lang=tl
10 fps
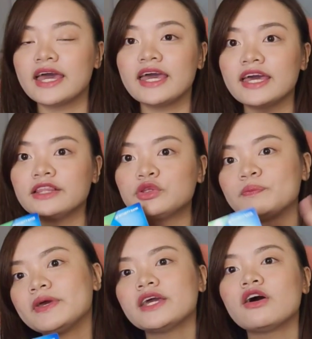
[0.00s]
and to
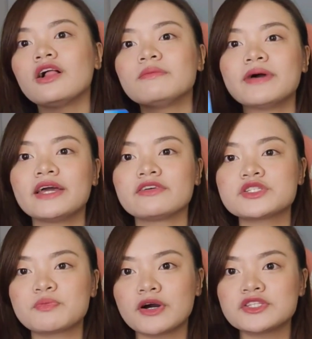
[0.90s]
pay all my
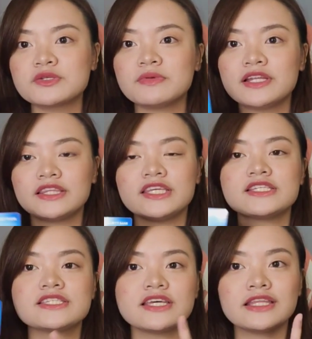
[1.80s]

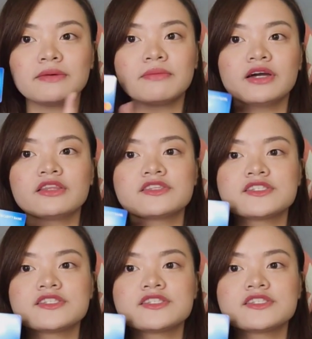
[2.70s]
responsibilities in a month.